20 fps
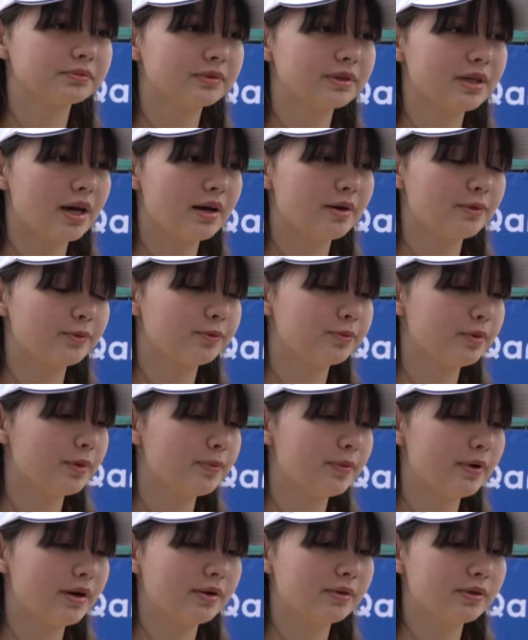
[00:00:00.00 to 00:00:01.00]
я
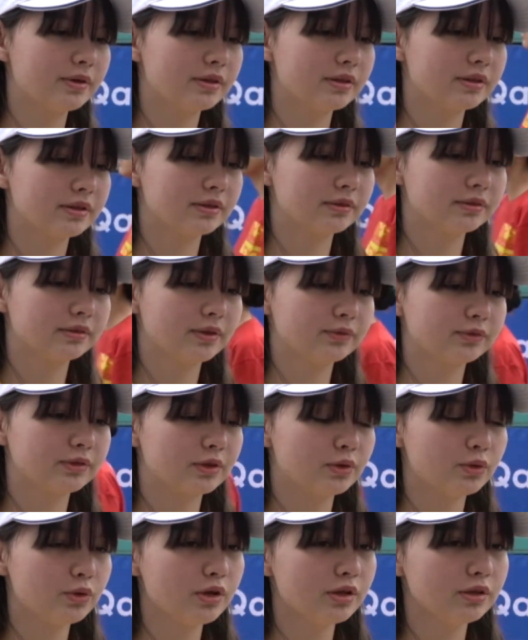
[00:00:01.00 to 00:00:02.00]
попала на
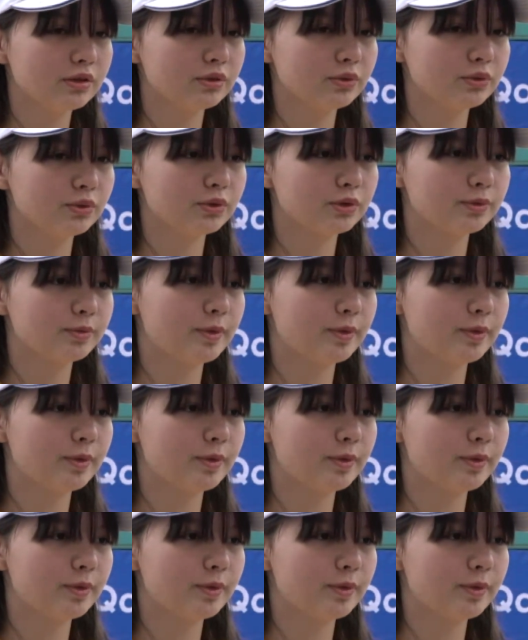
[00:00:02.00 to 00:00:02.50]
второй тур,